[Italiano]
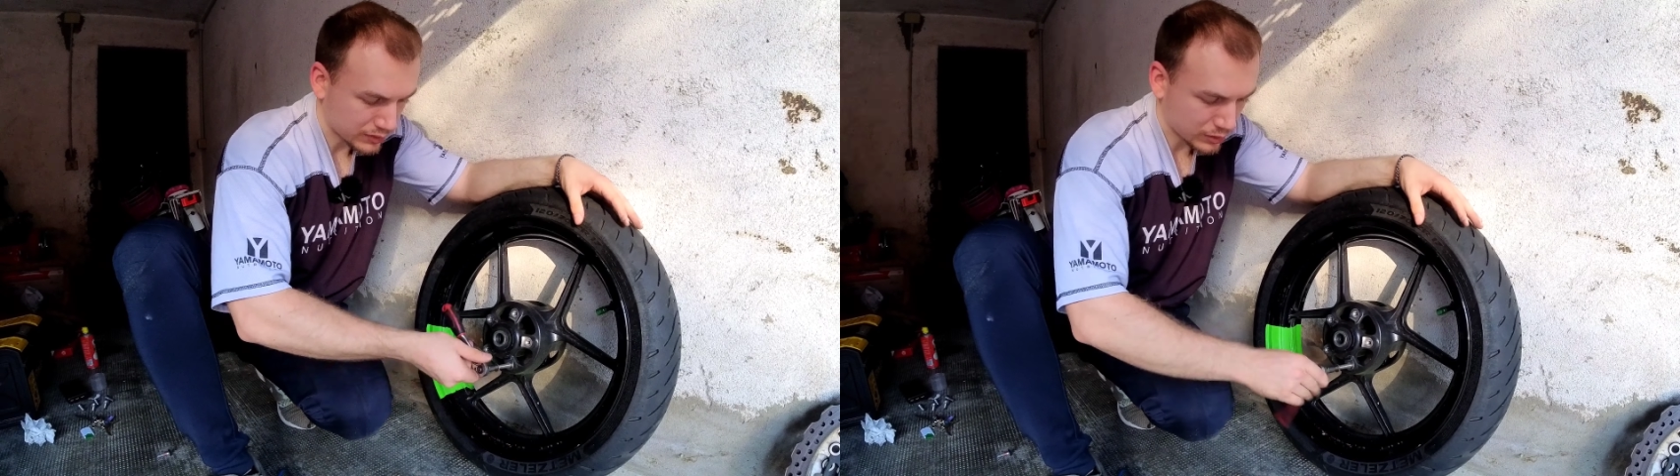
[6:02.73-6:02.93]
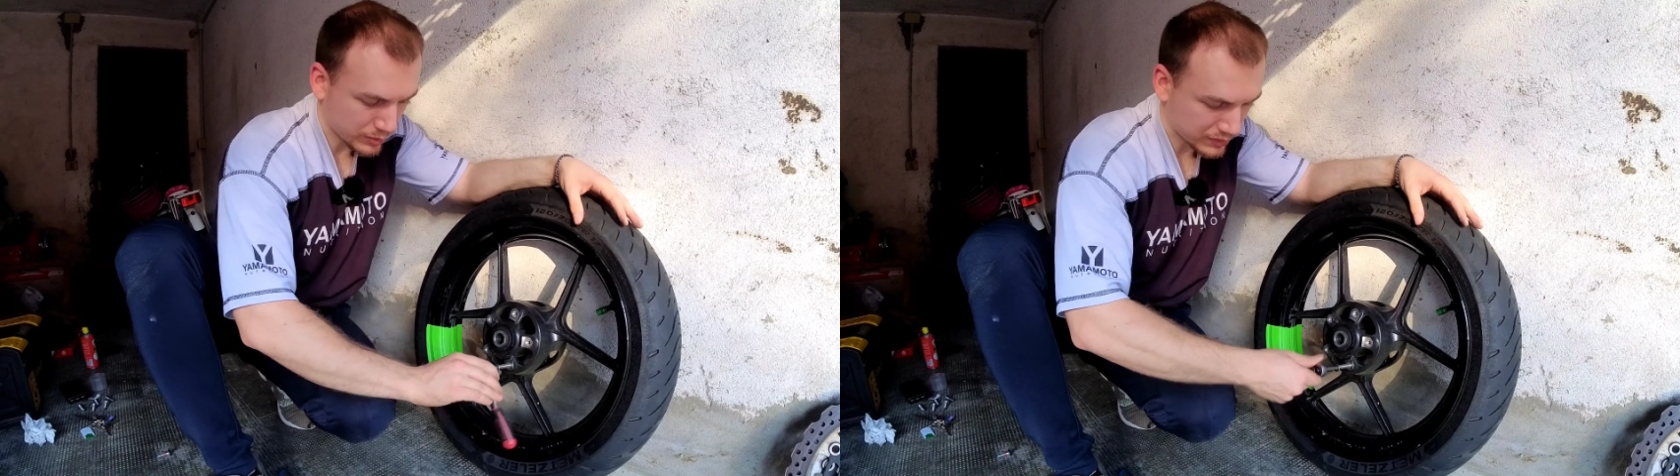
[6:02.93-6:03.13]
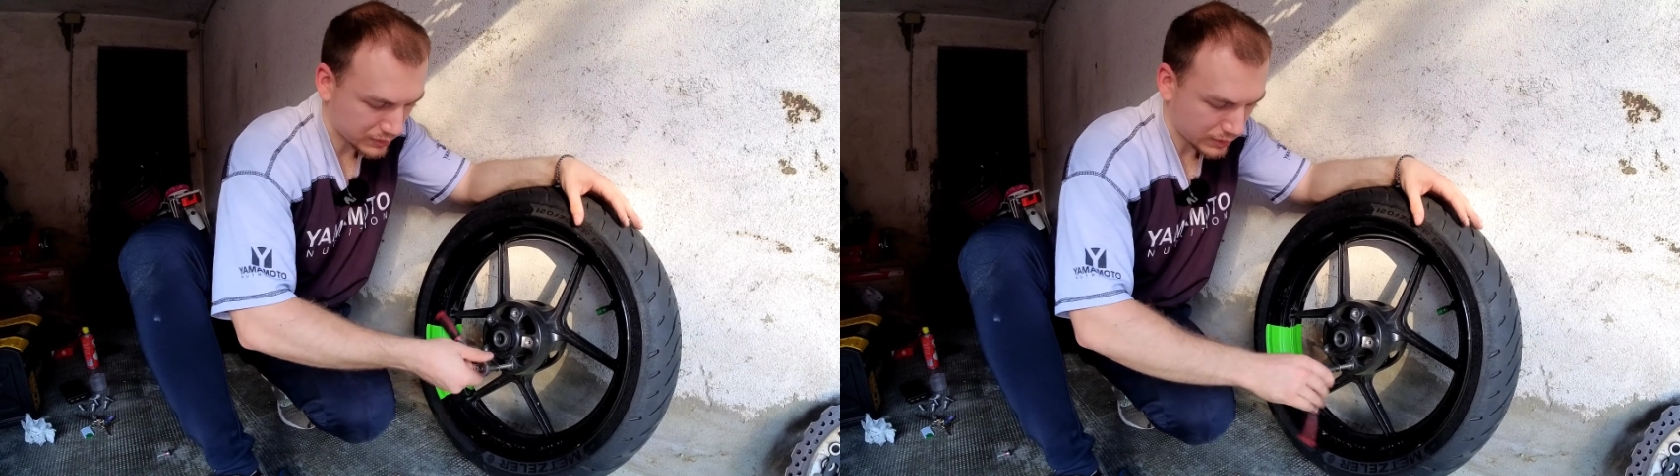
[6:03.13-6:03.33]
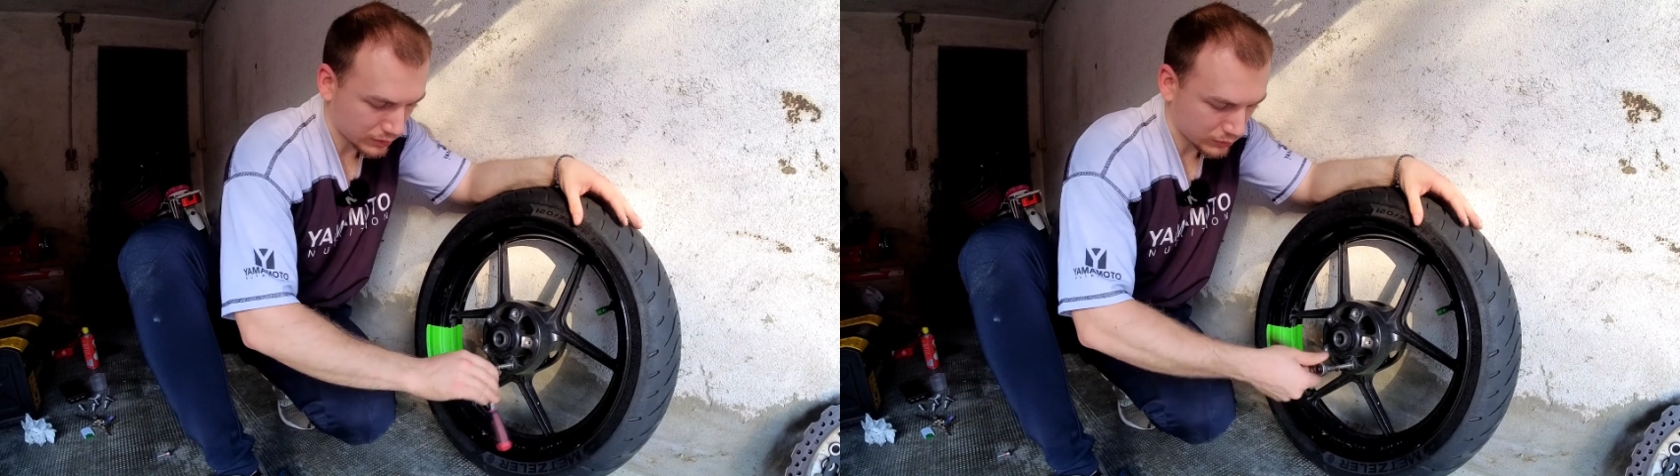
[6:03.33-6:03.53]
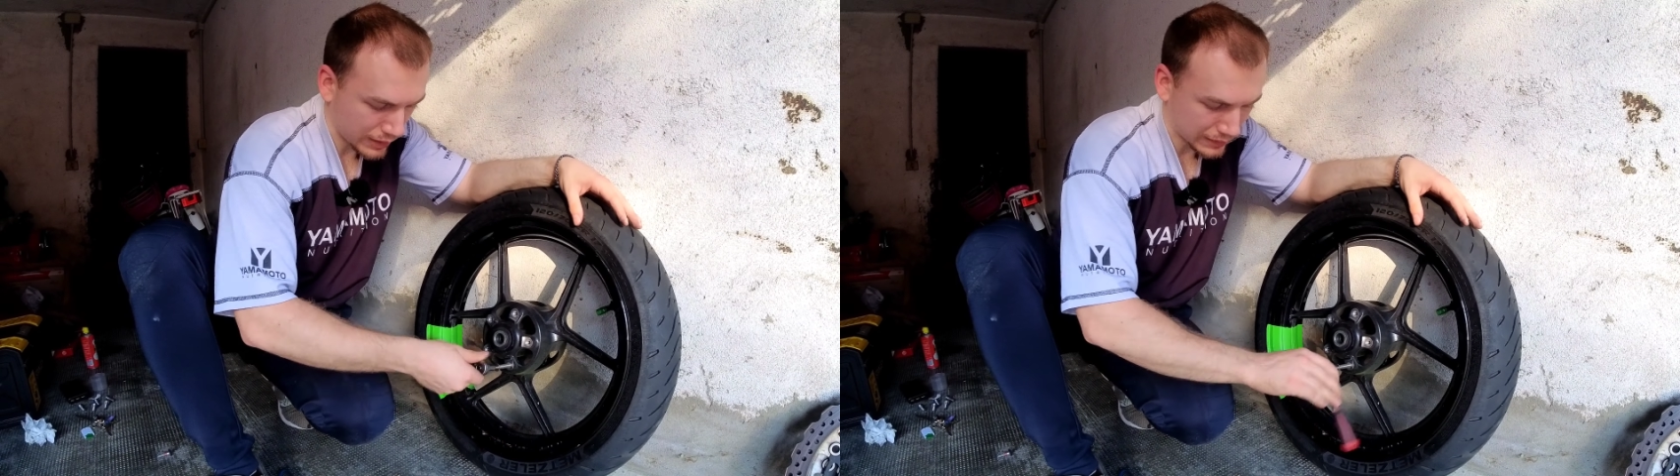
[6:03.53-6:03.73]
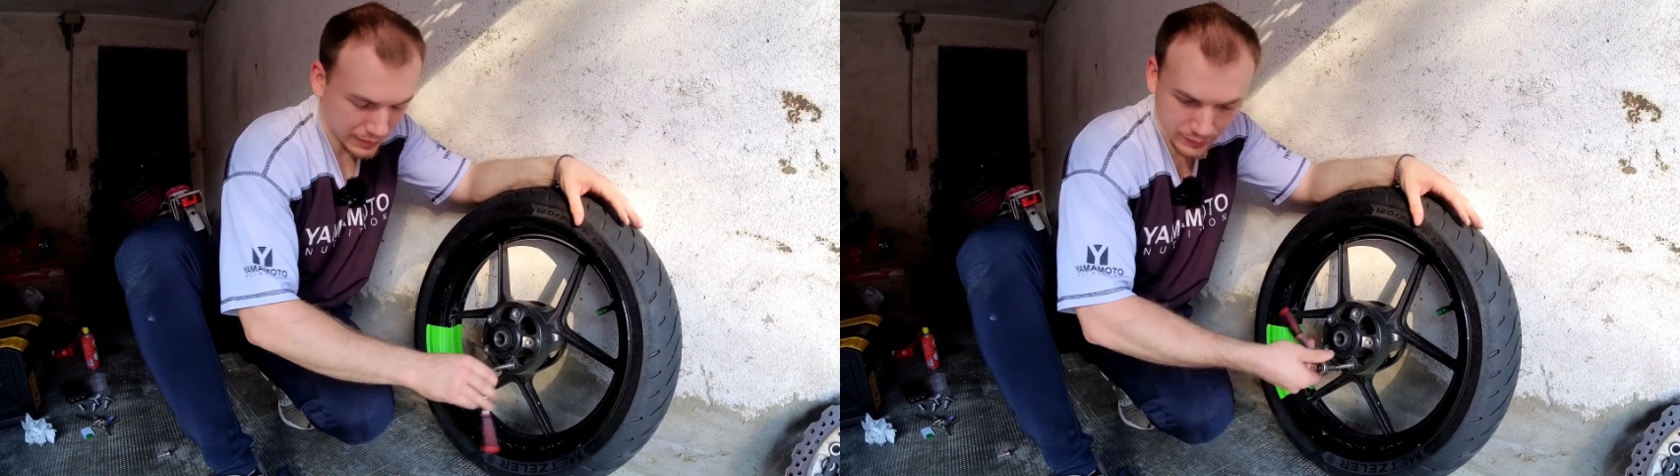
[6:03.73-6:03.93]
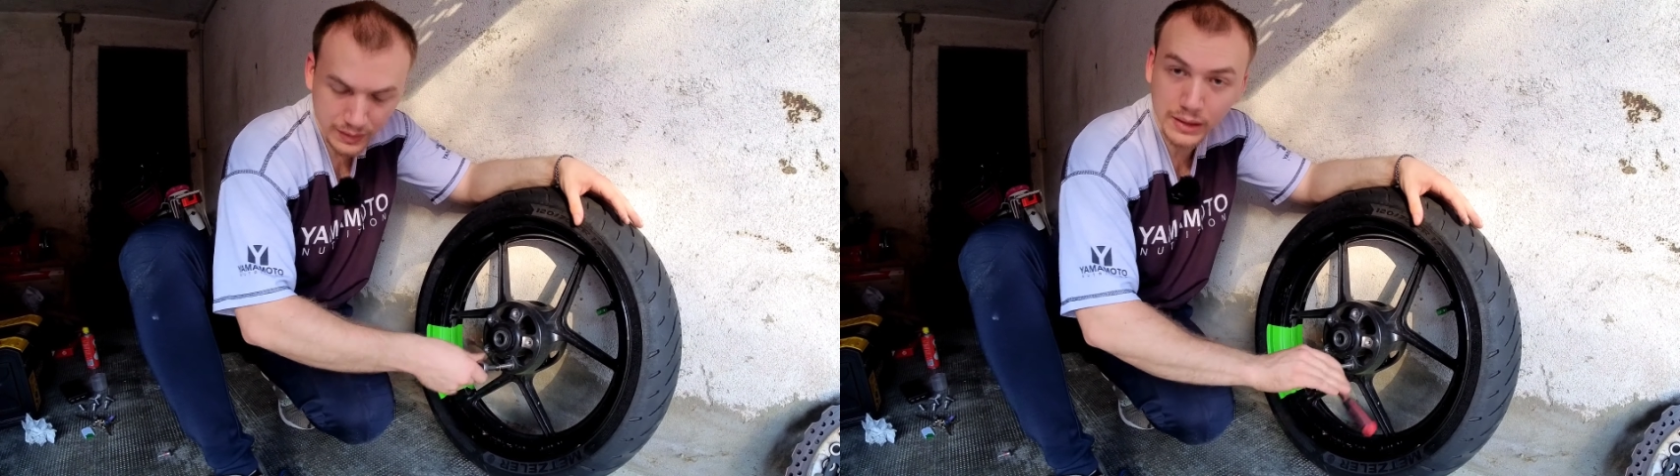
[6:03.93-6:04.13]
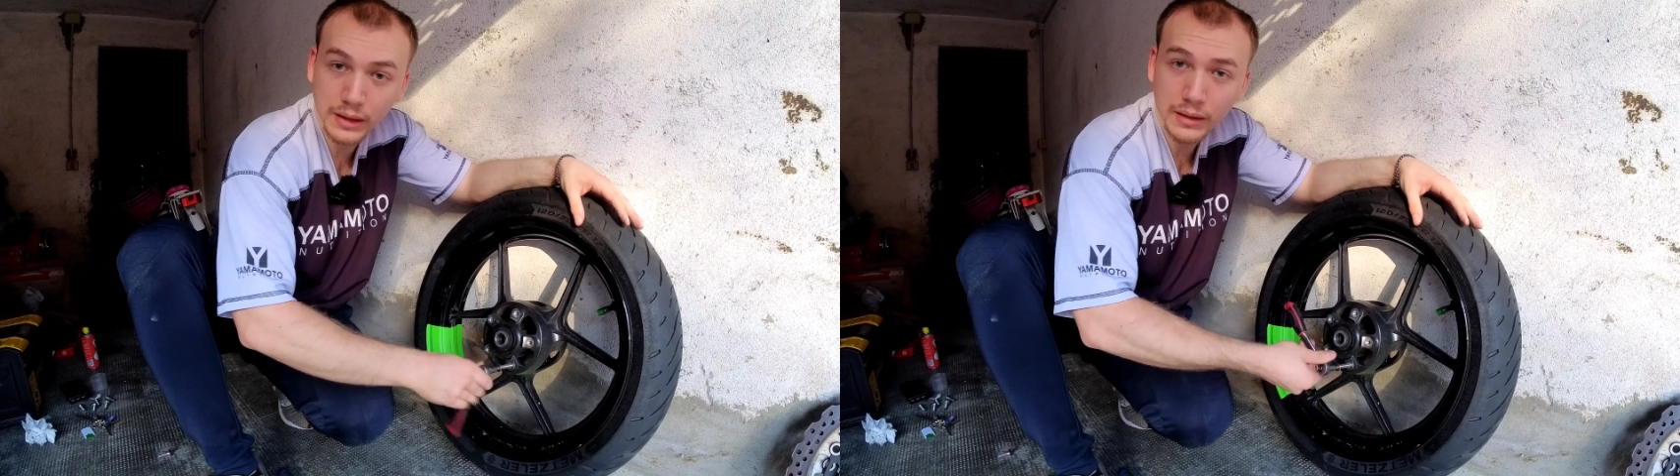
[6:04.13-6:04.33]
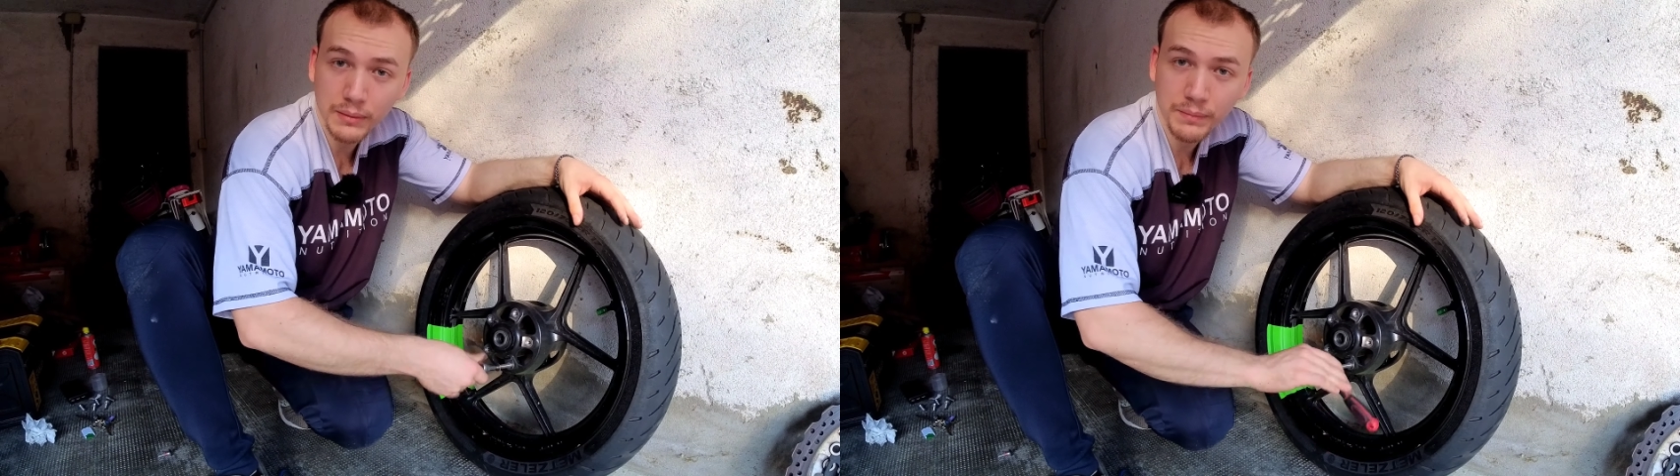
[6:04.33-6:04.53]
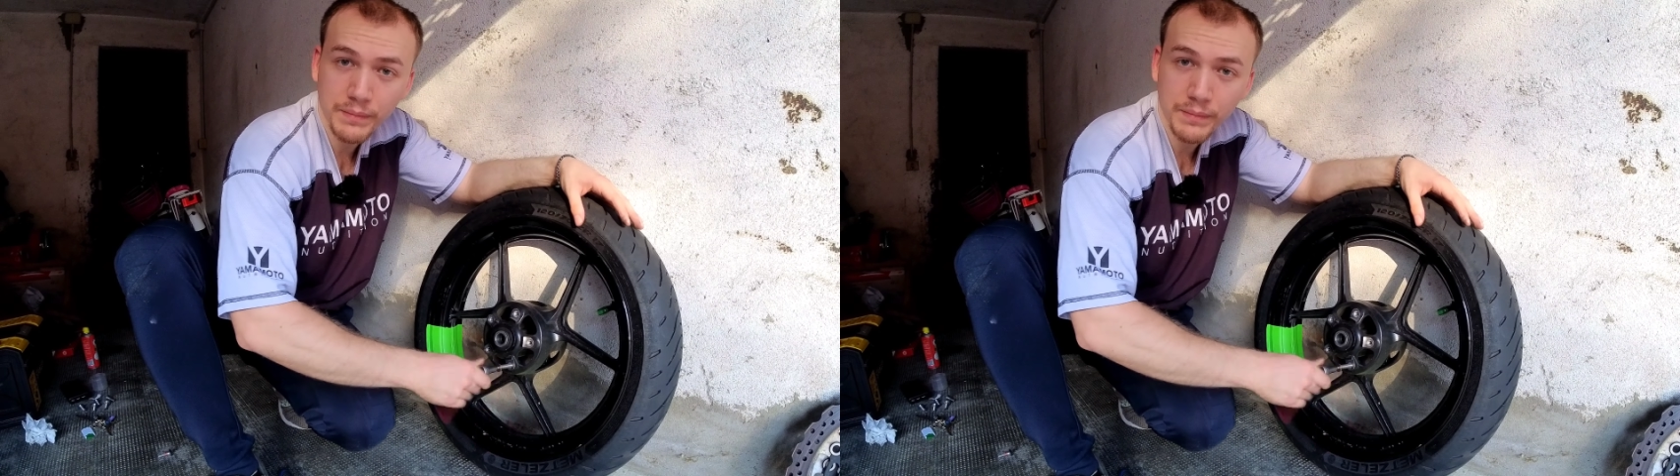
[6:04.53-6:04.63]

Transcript: ci sto passando un'altra vite